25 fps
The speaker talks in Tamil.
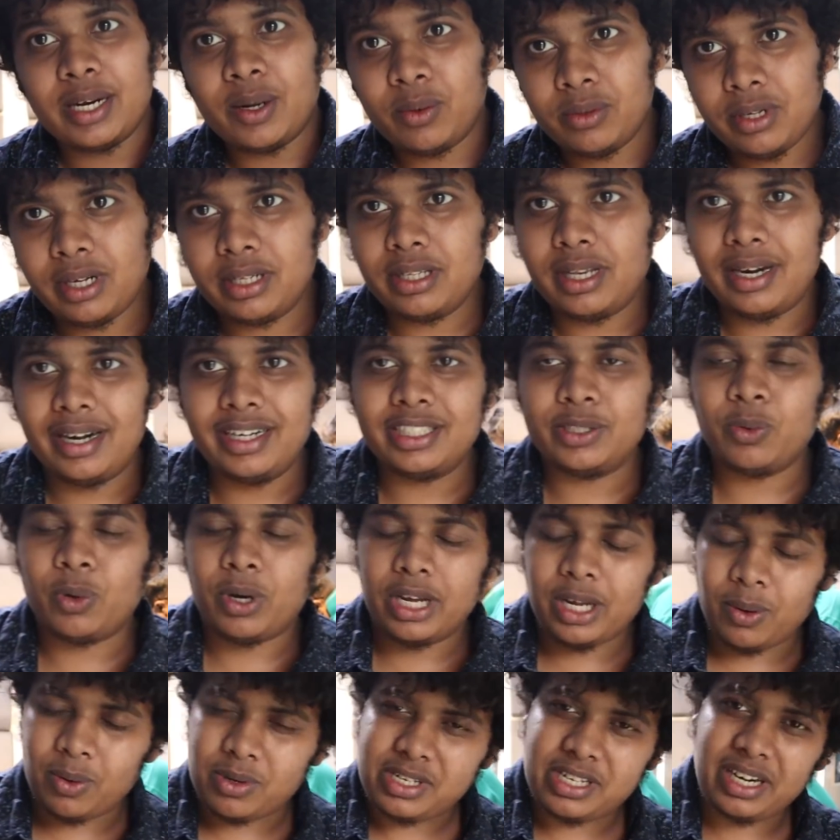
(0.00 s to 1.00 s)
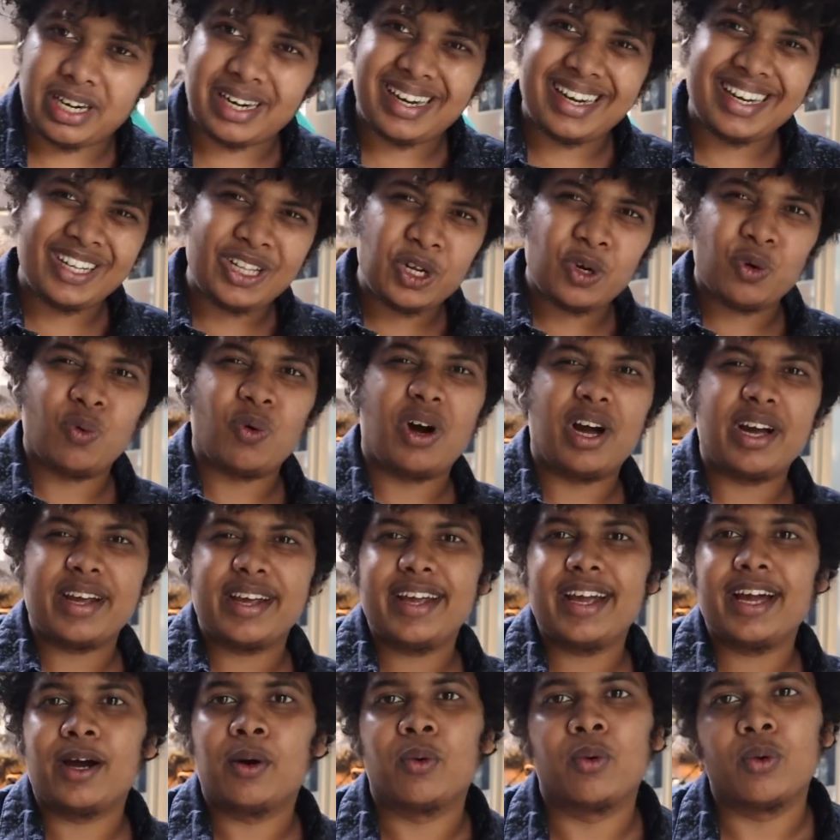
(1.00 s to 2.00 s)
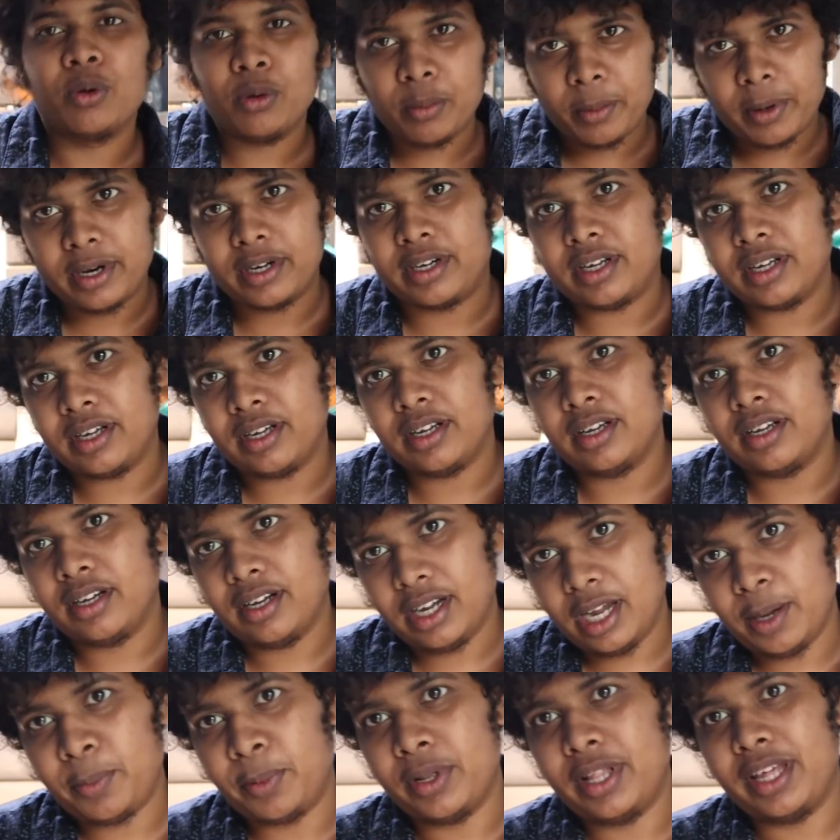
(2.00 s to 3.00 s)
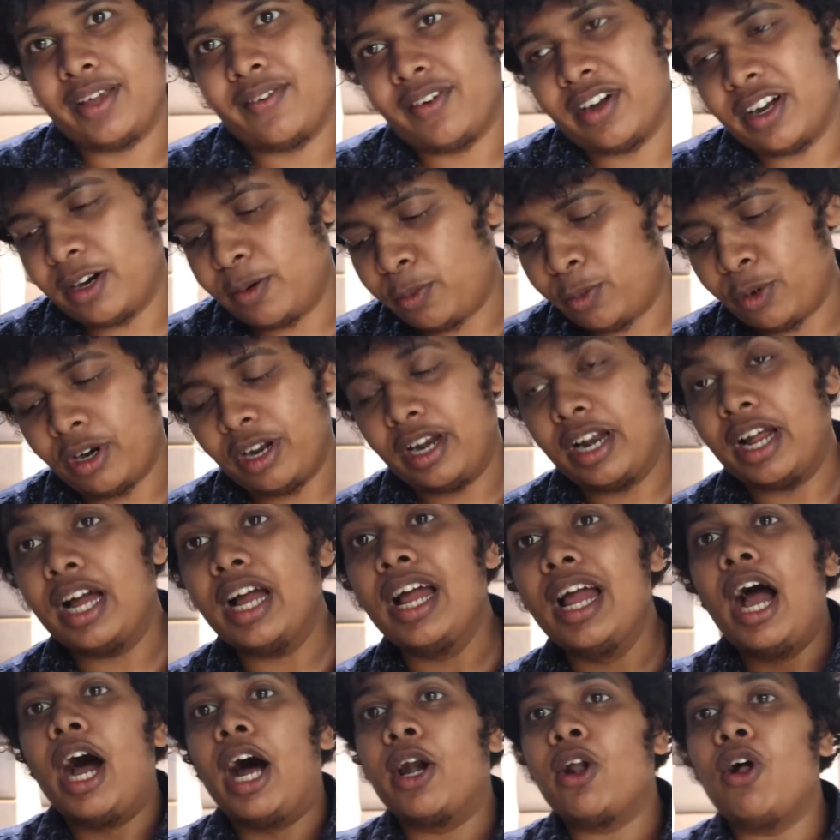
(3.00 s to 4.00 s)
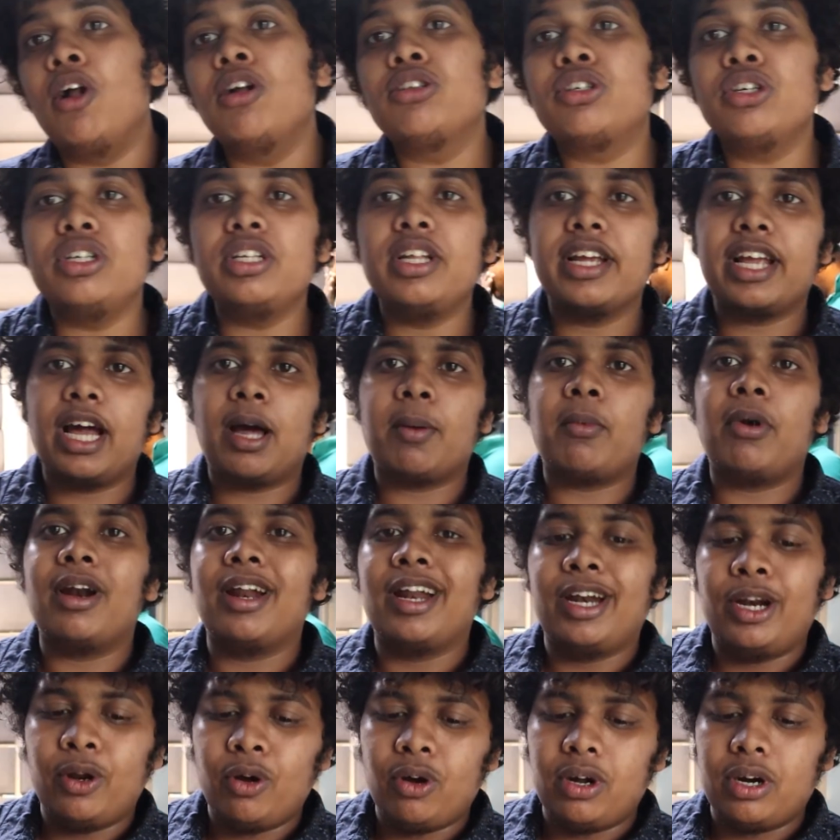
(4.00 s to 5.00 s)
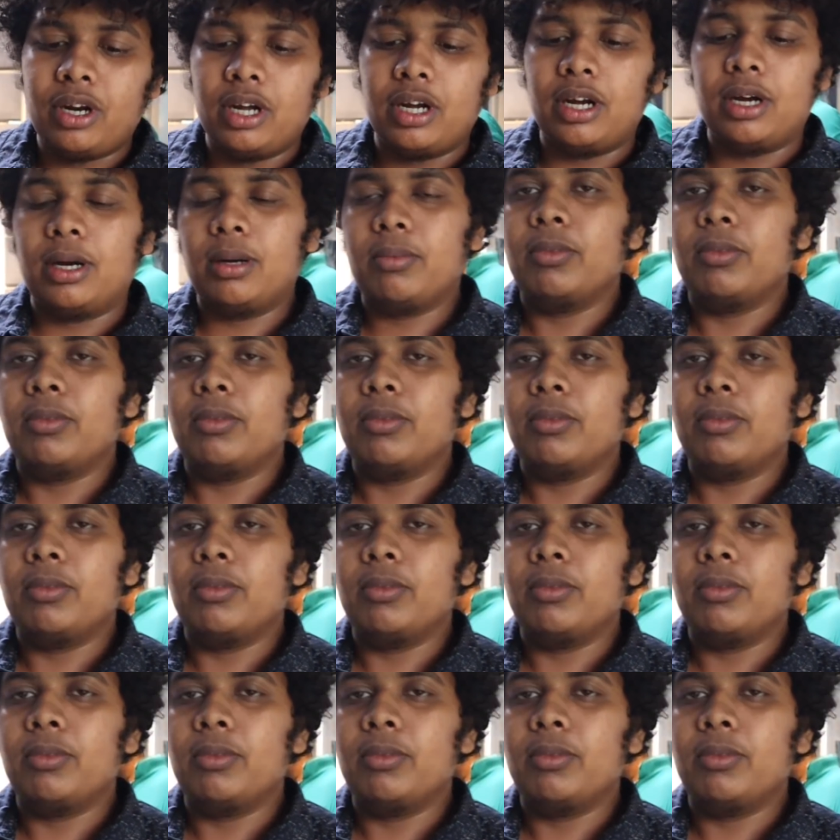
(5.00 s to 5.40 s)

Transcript: தான் நான் வந்து அந்த லென்ஸ் வாங்கி வச்சுருக்கேன் இதுக்கும் வாங்கியே ஆகணும் பட் இப்போதைக்கு வாங்க முடியல அண்ட் ஆல்சோ இந்த கேமராவில் இன்னொரு